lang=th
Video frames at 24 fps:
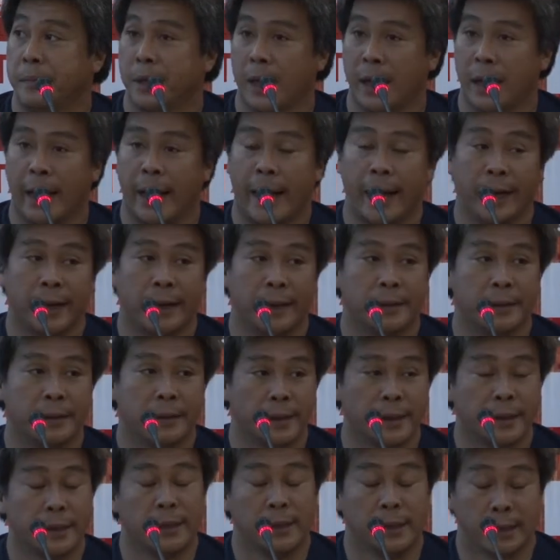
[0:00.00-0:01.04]
คะแนน
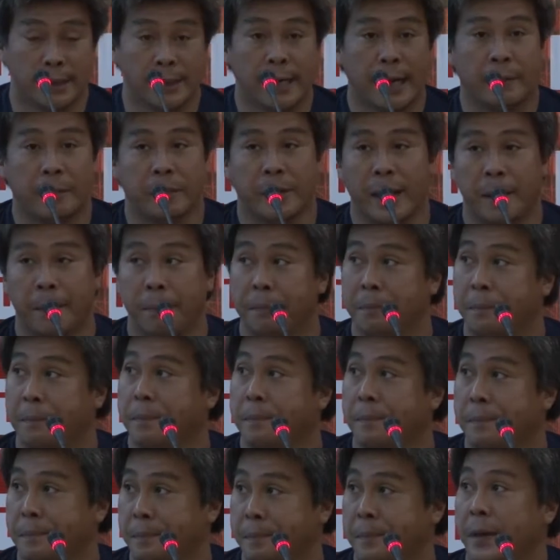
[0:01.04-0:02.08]
สามแต้ม
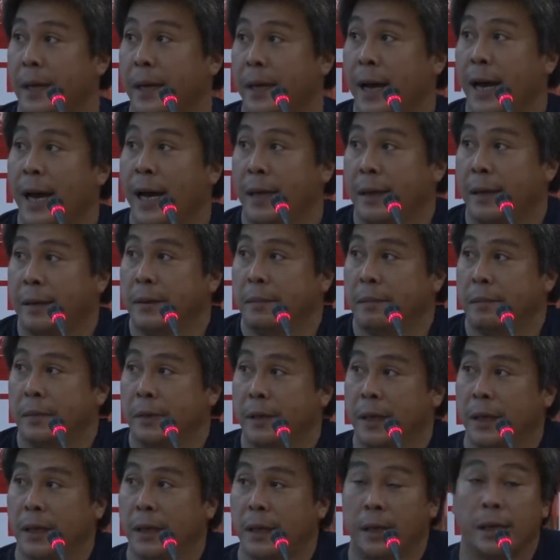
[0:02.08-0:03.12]
ให้ได้
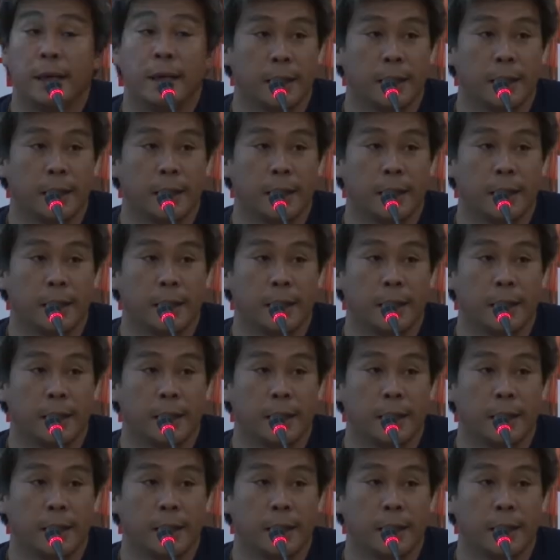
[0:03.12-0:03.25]
เยอะ